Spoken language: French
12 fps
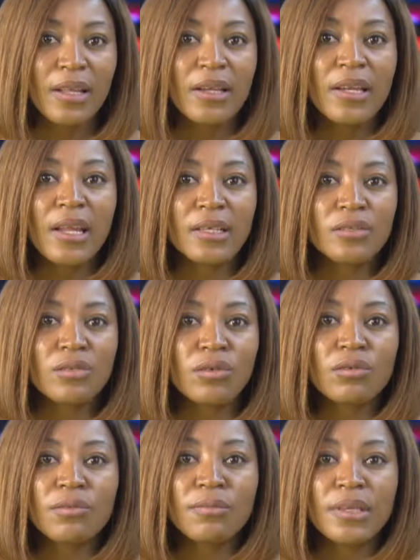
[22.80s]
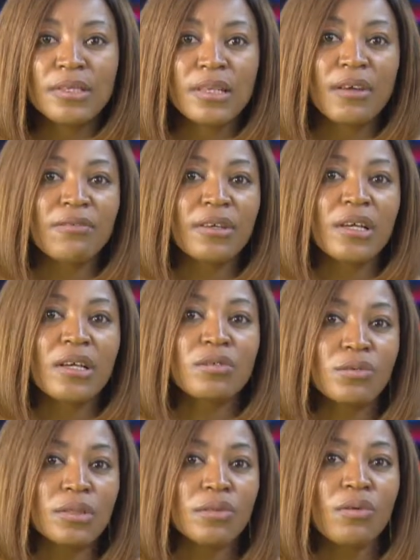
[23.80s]
L'élection de Miss Africa
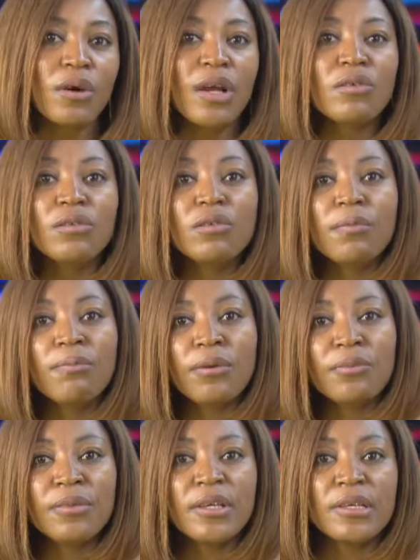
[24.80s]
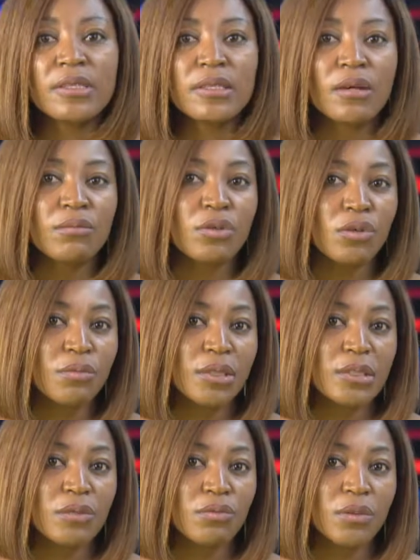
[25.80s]
Suisse aura lieu le 1er décembre
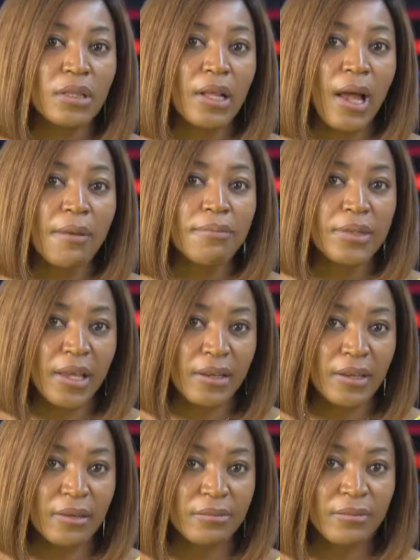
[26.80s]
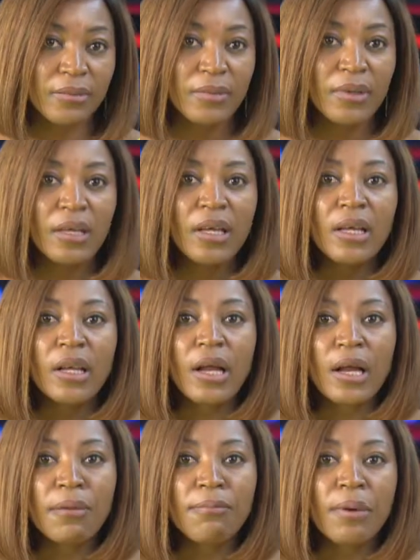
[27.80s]
2018 à Vienne. La
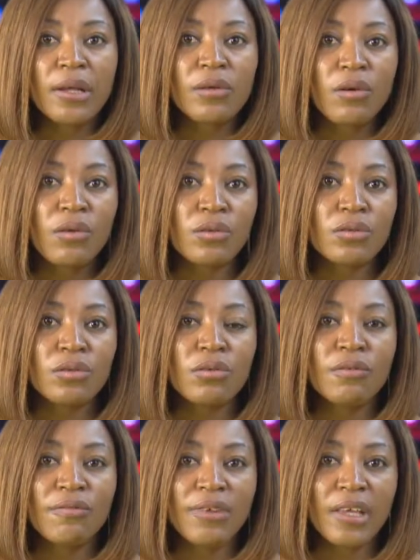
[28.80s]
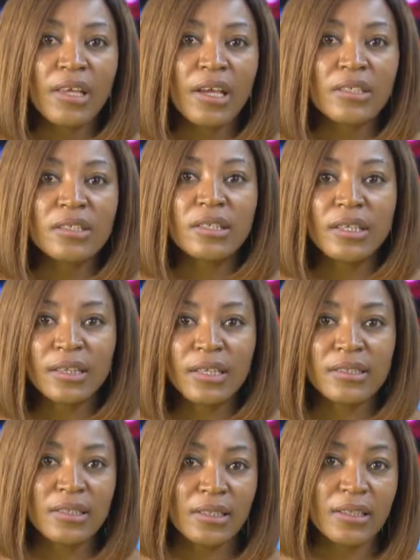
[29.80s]
campagne contre le VIH
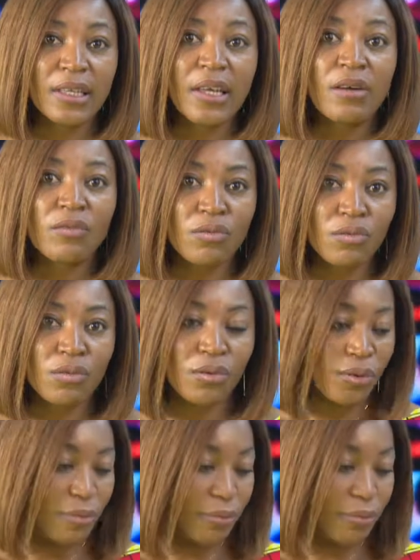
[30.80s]
Getested est en cours.